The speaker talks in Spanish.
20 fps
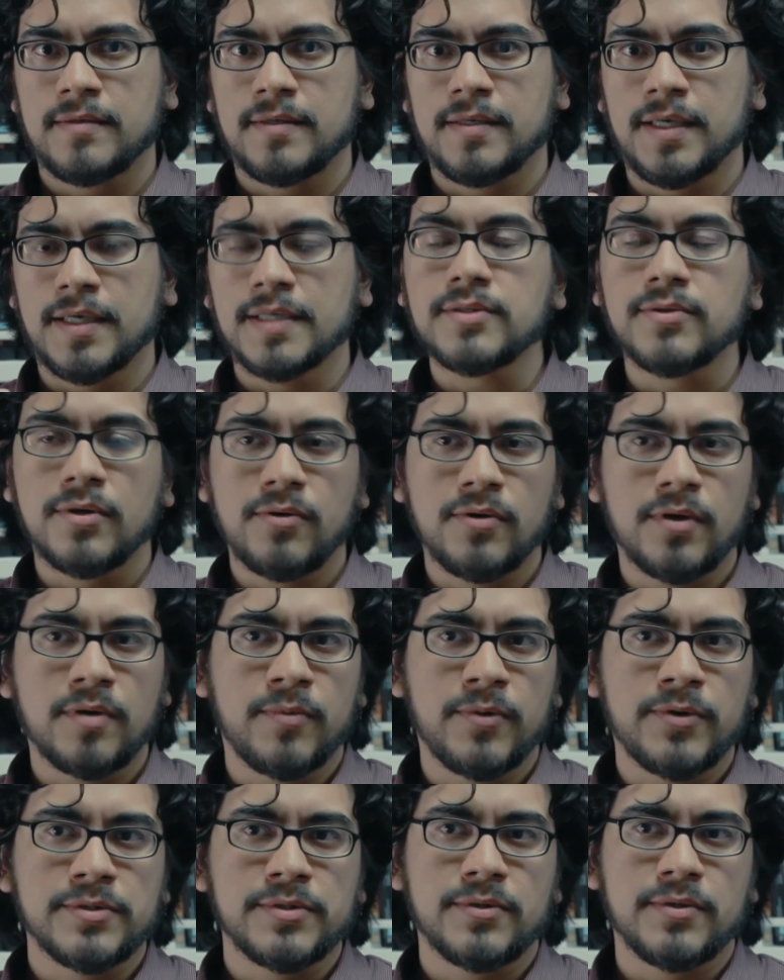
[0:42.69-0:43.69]
Y eso es lo
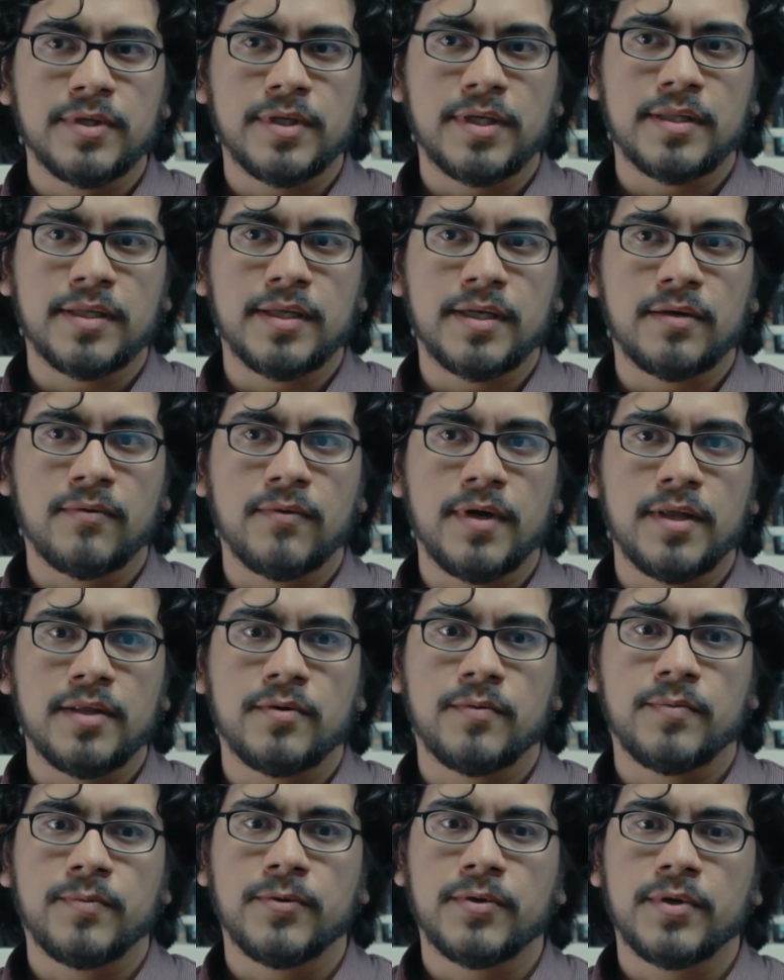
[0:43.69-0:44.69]
hermoso del,
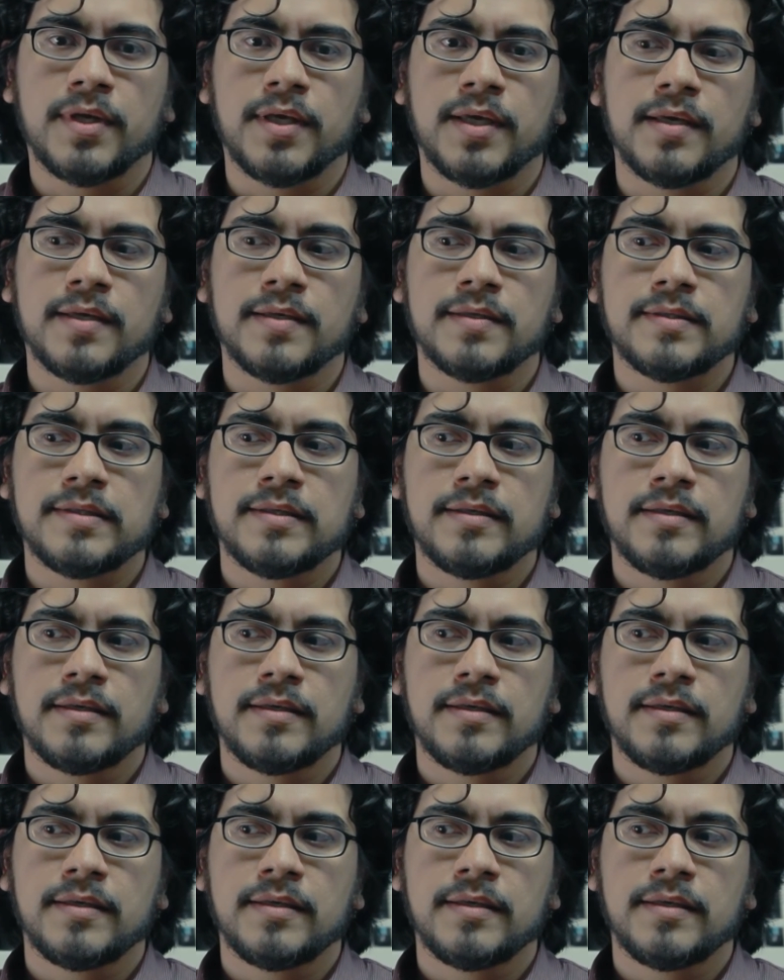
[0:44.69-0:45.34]
cuadro, porque es,